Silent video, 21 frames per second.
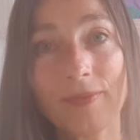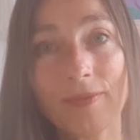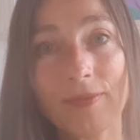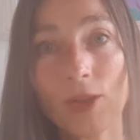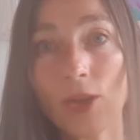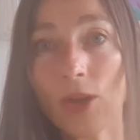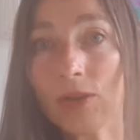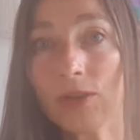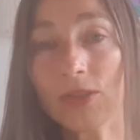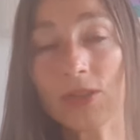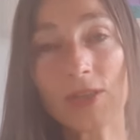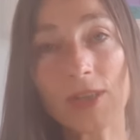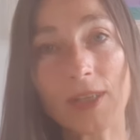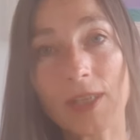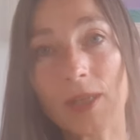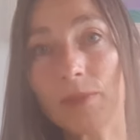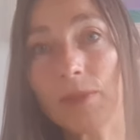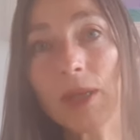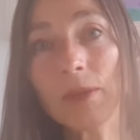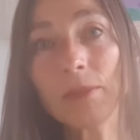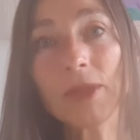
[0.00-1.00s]
Ja, und das hat
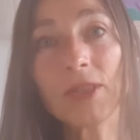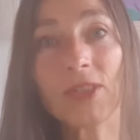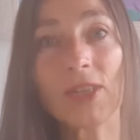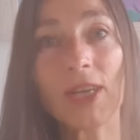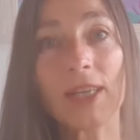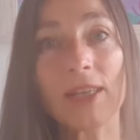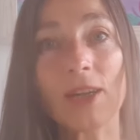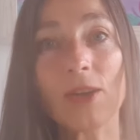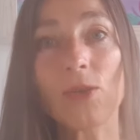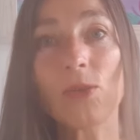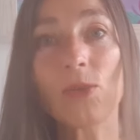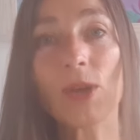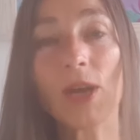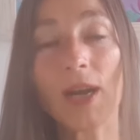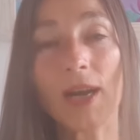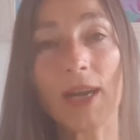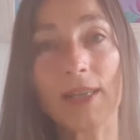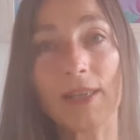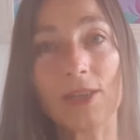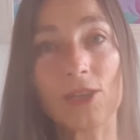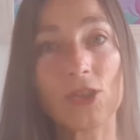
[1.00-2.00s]
er mir mit seiner
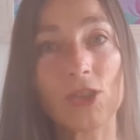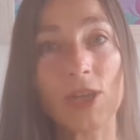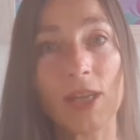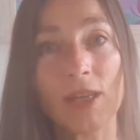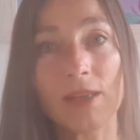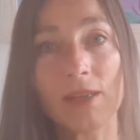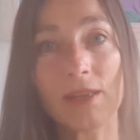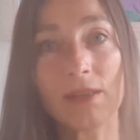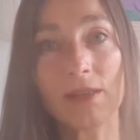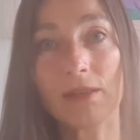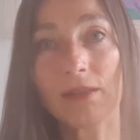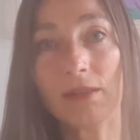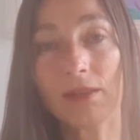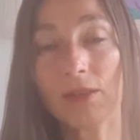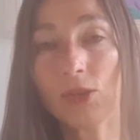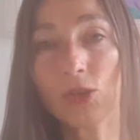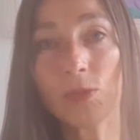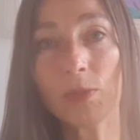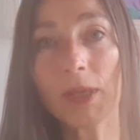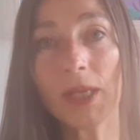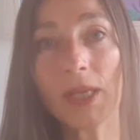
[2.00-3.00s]
Lügerei ja ständig äh,
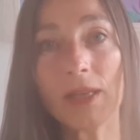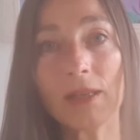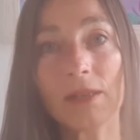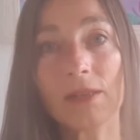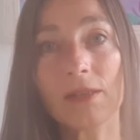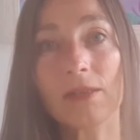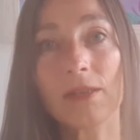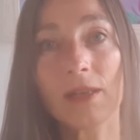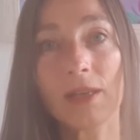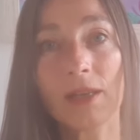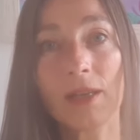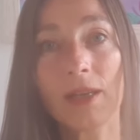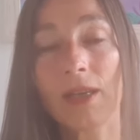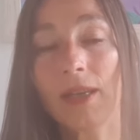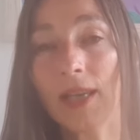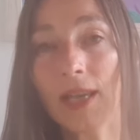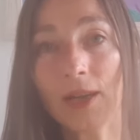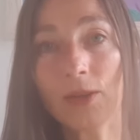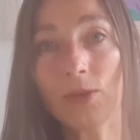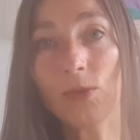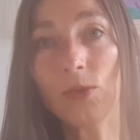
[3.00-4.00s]
gespiegelt.
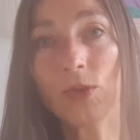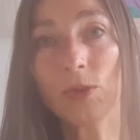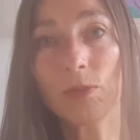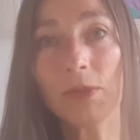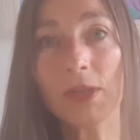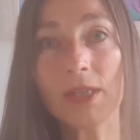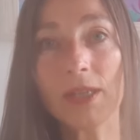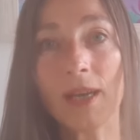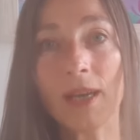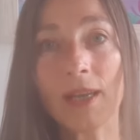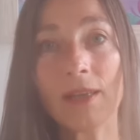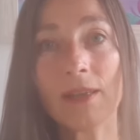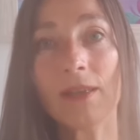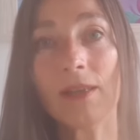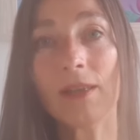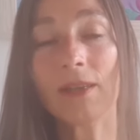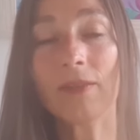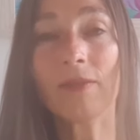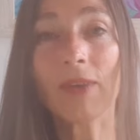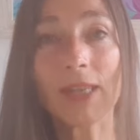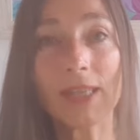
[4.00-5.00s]
Er lügt mich an,
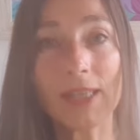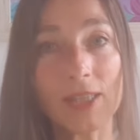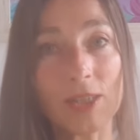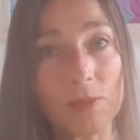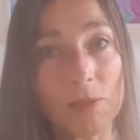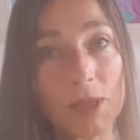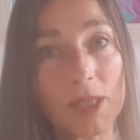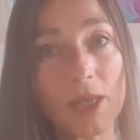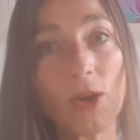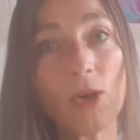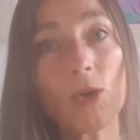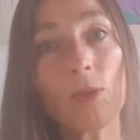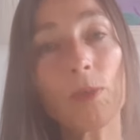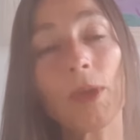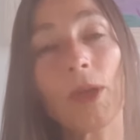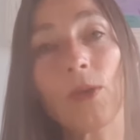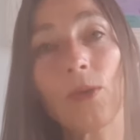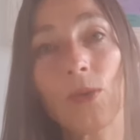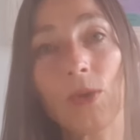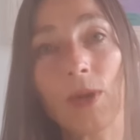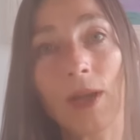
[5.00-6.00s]
weil ich mich auch
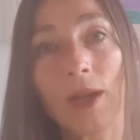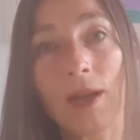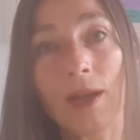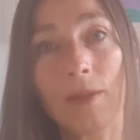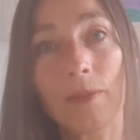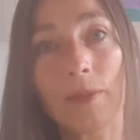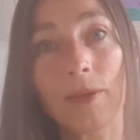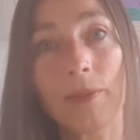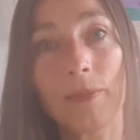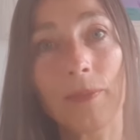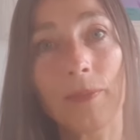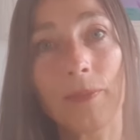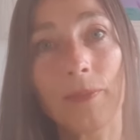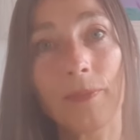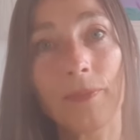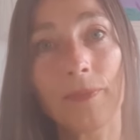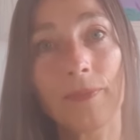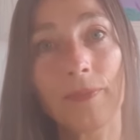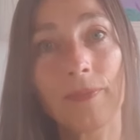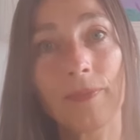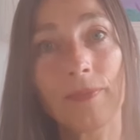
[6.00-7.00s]
belogen habe.
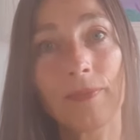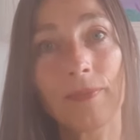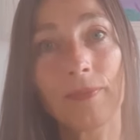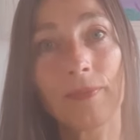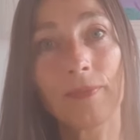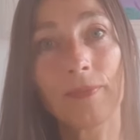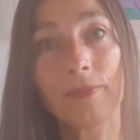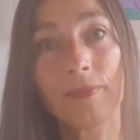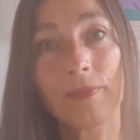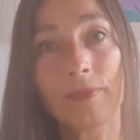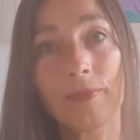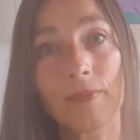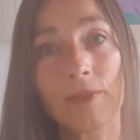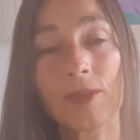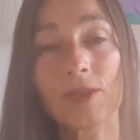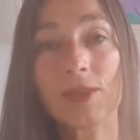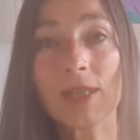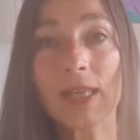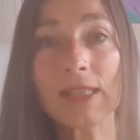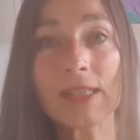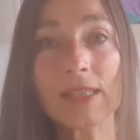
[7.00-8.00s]

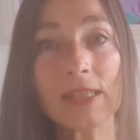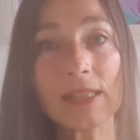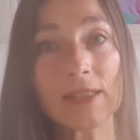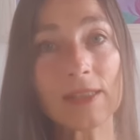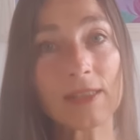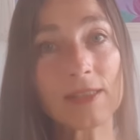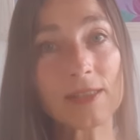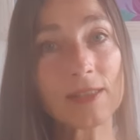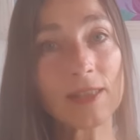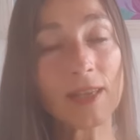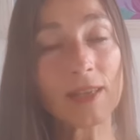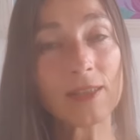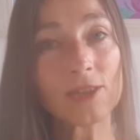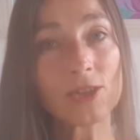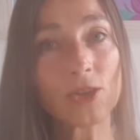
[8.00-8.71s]
Ist ganz interessant.